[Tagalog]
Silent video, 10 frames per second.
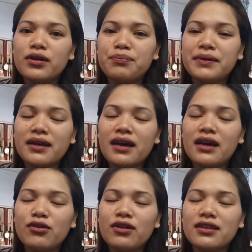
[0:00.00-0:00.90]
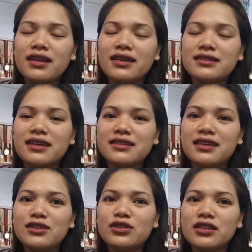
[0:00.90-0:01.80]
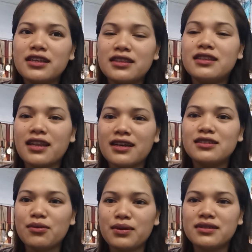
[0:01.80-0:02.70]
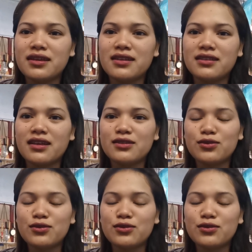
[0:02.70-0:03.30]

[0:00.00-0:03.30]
huli, pinaka ano lang talaga sa kanya is late na talaga siya magsalita.